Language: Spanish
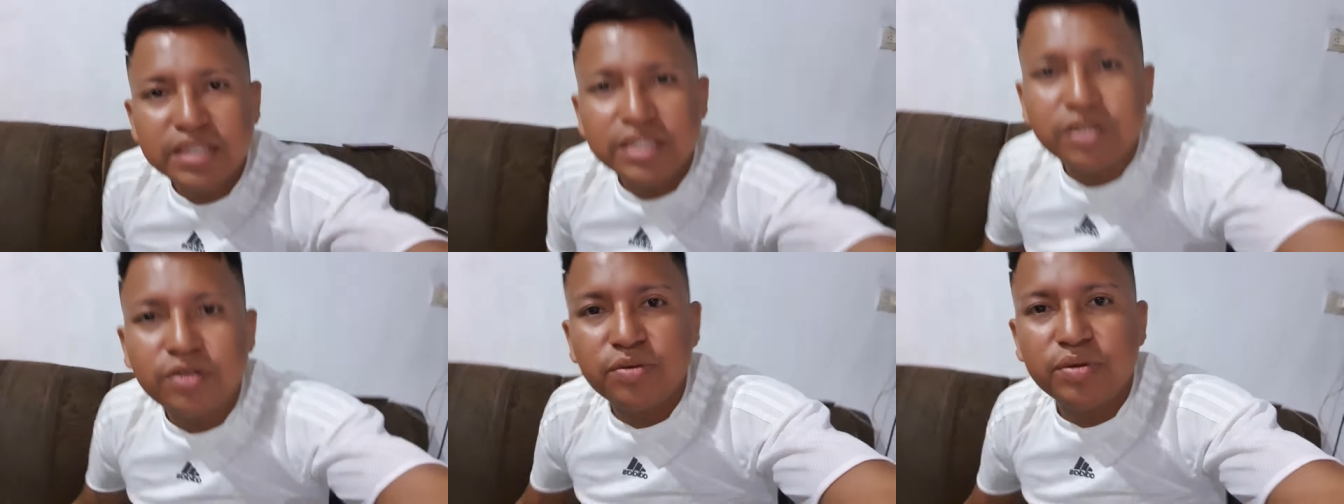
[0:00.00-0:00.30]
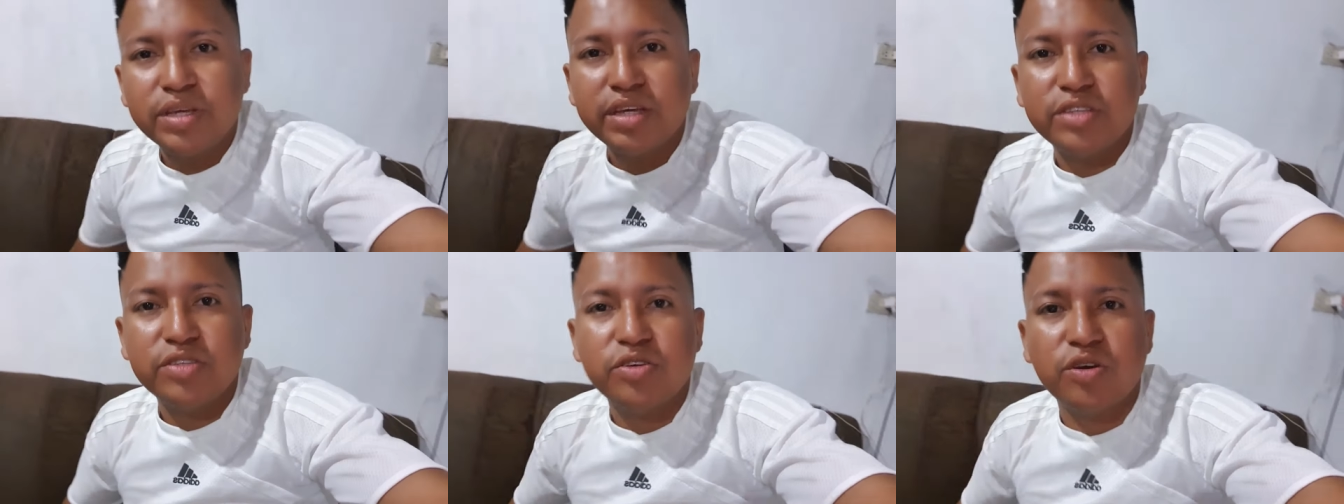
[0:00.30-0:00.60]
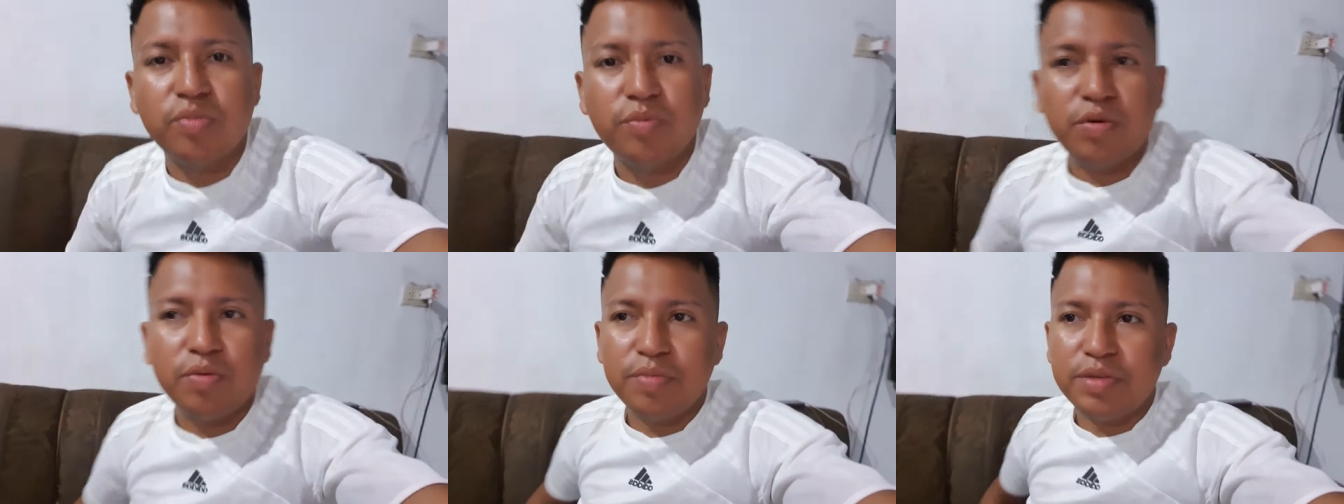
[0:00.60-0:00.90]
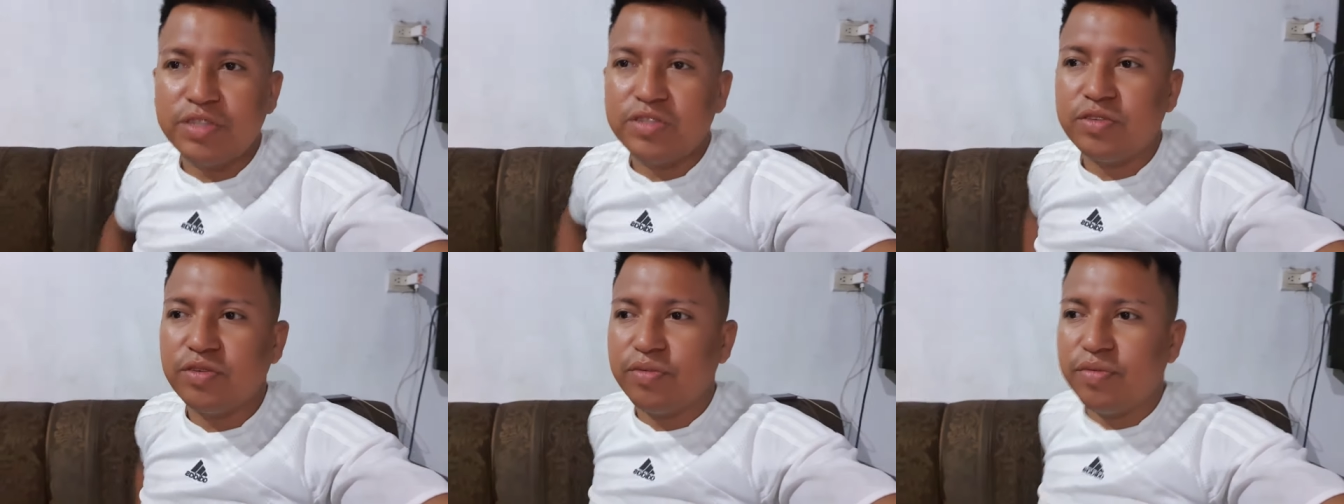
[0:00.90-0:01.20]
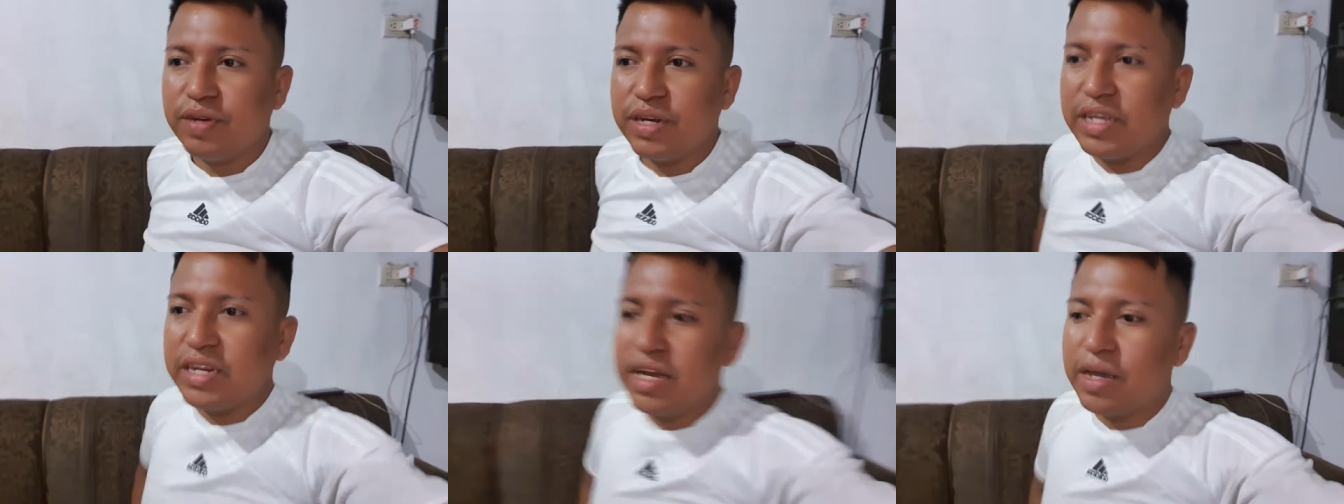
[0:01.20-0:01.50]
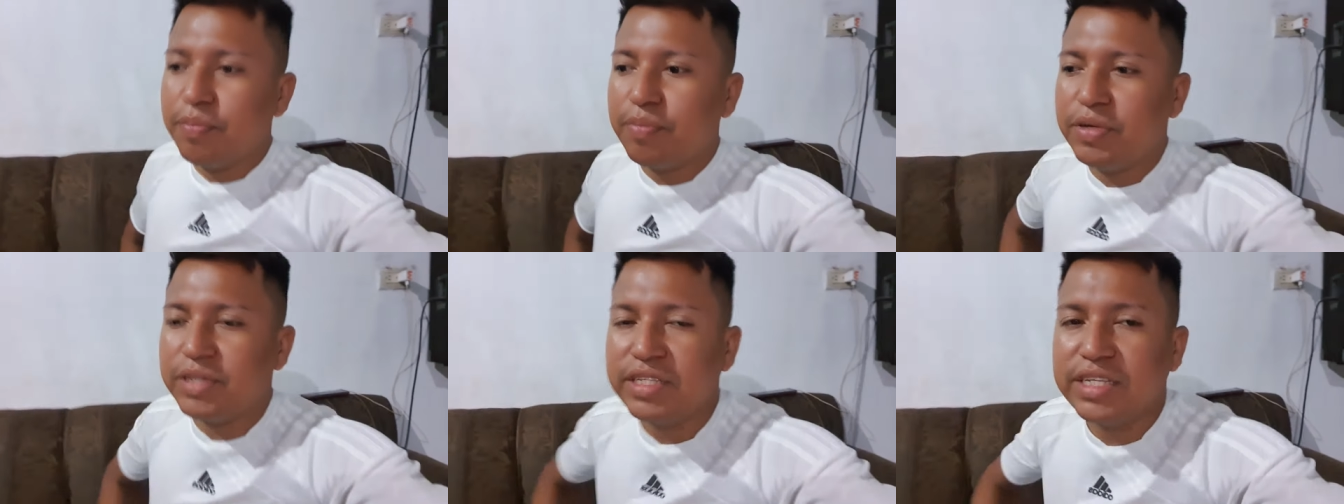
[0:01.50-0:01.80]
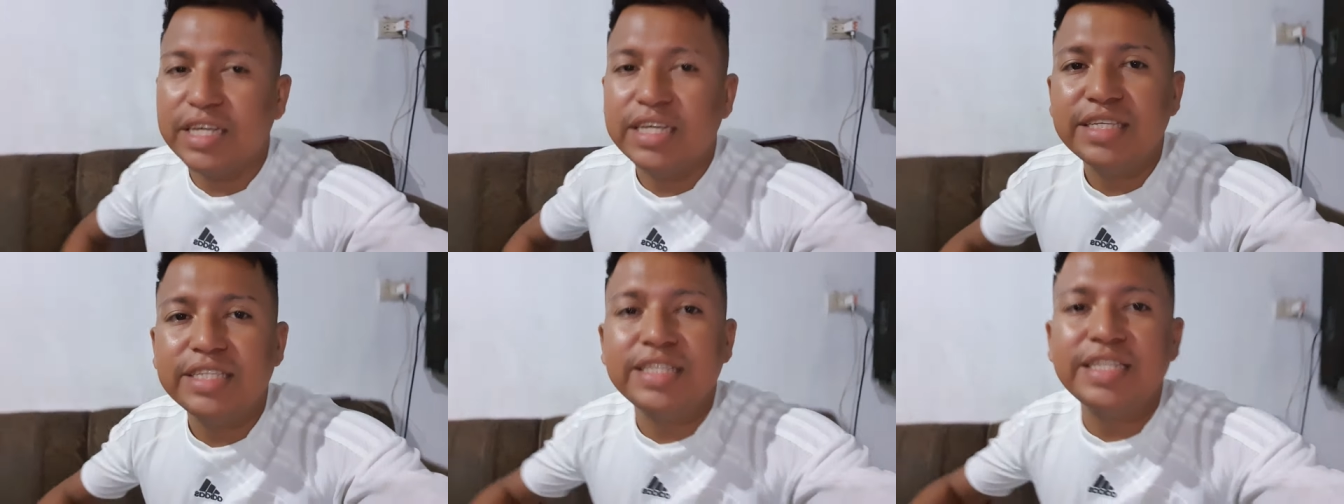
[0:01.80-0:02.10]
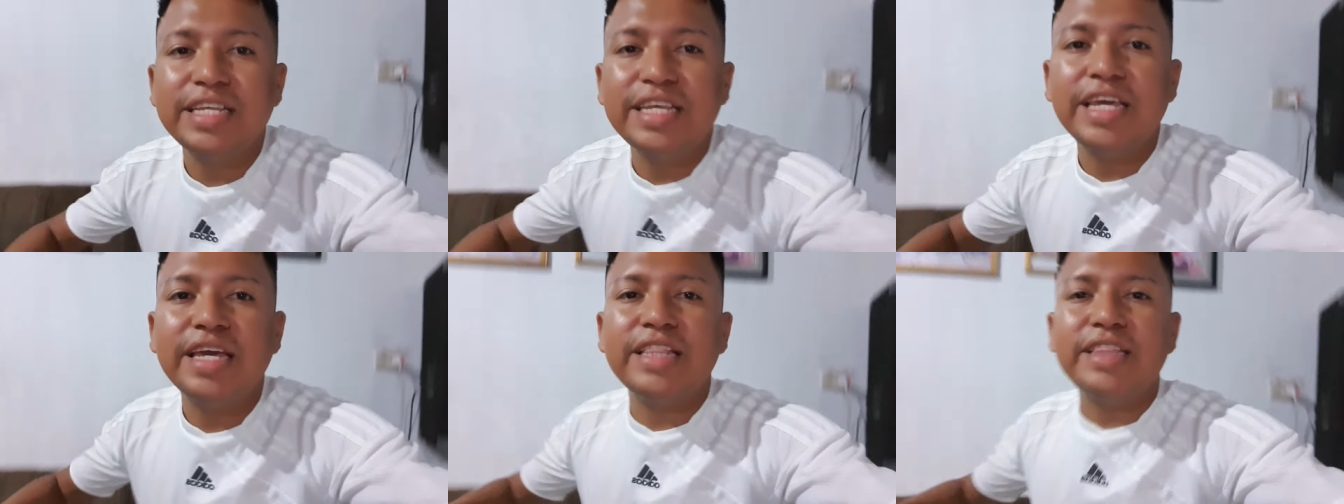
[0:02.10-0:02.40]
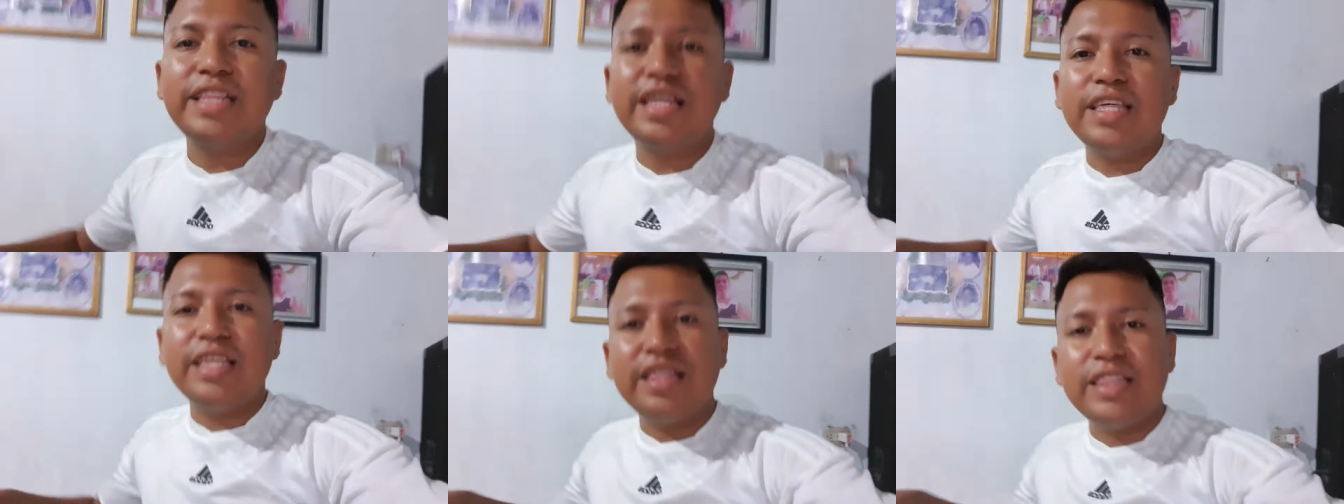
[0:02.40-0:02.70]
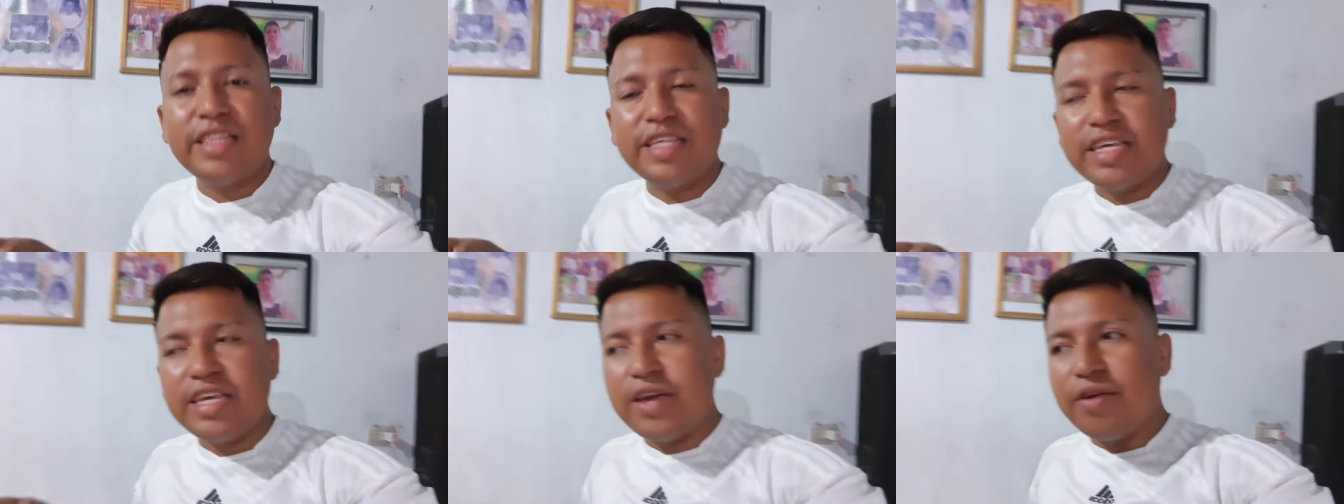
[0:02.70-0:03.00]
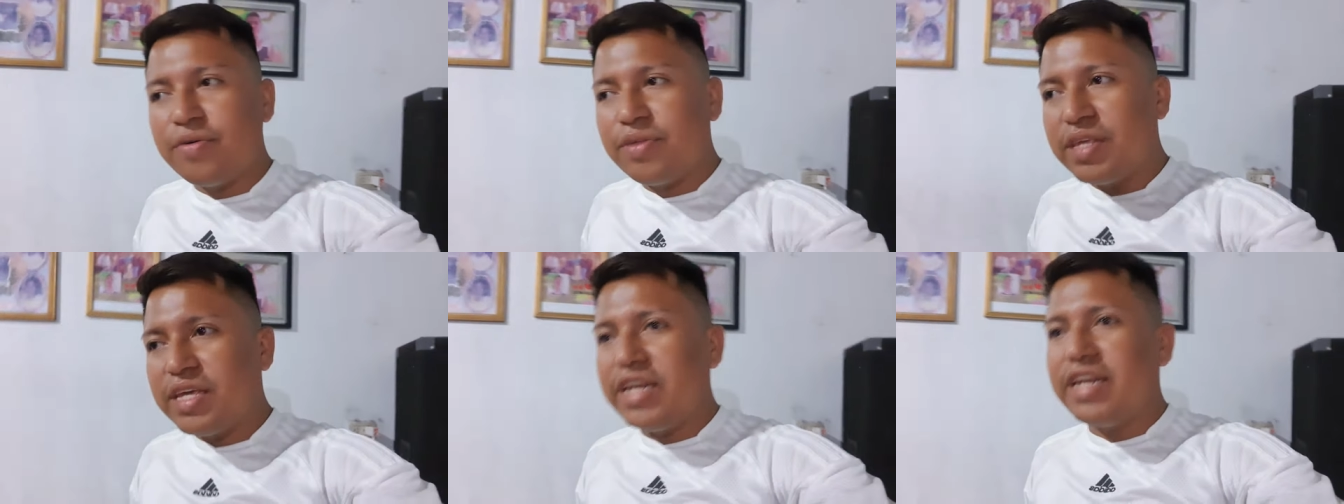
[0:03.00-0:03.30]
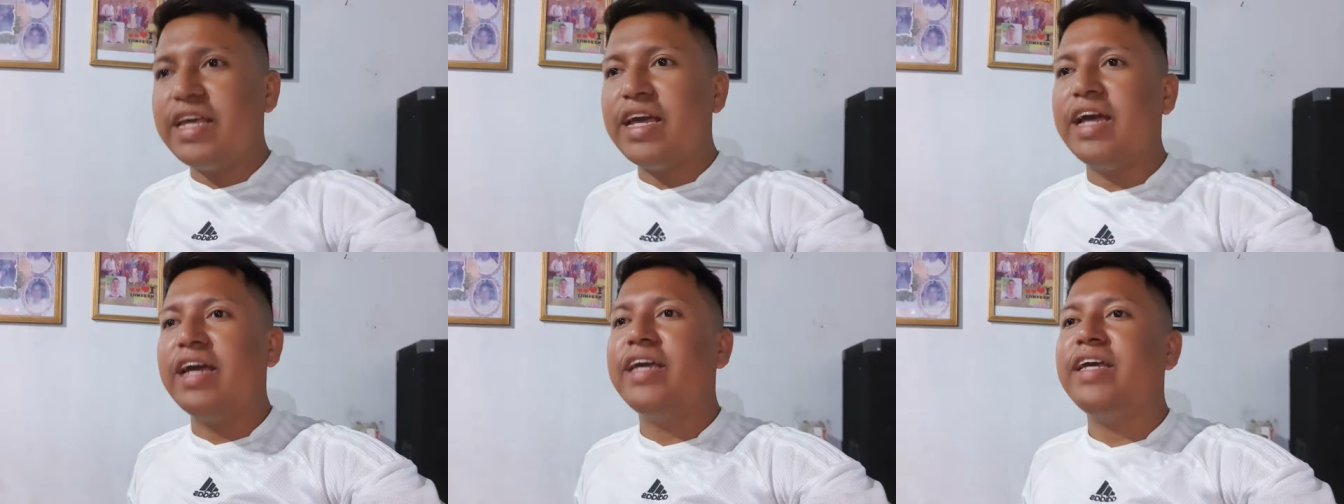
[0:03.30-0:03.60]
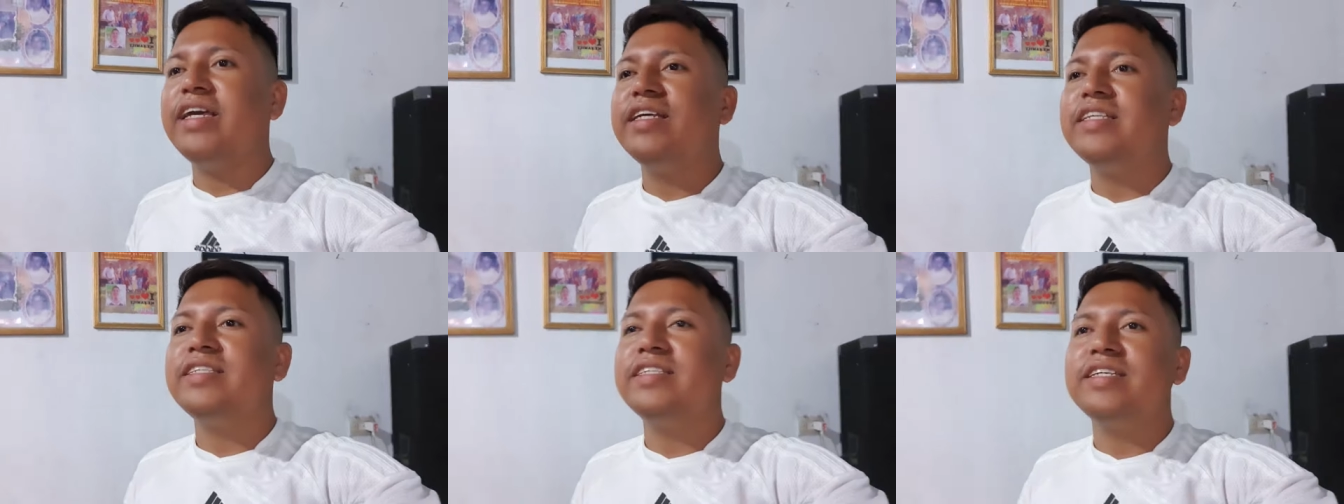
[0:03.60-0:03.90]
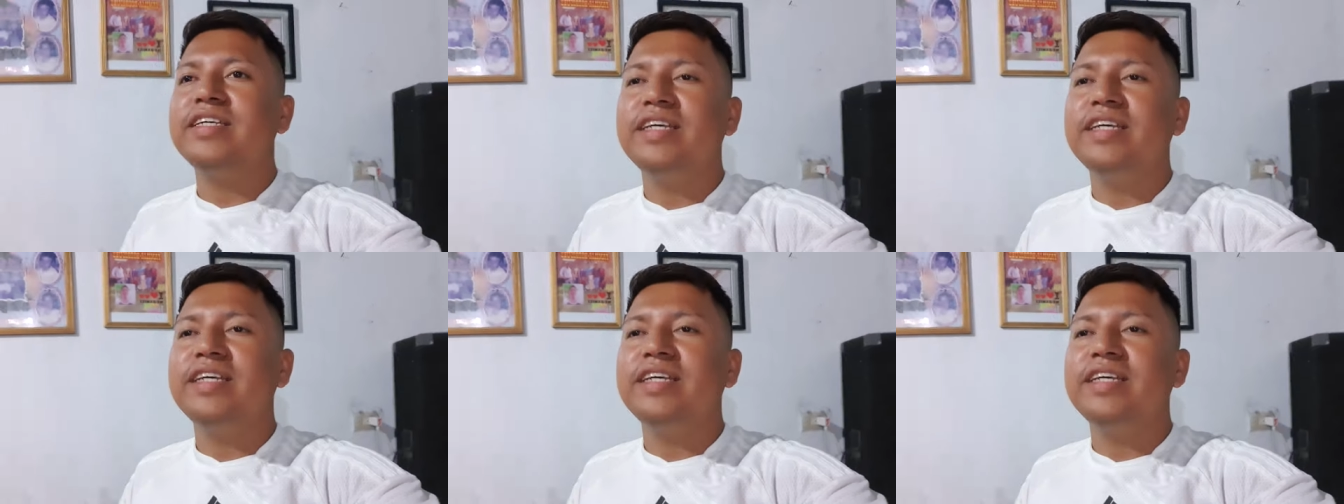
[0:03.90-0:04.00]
sino que es como mi sobrina, pues es nieta de tía Odilia, es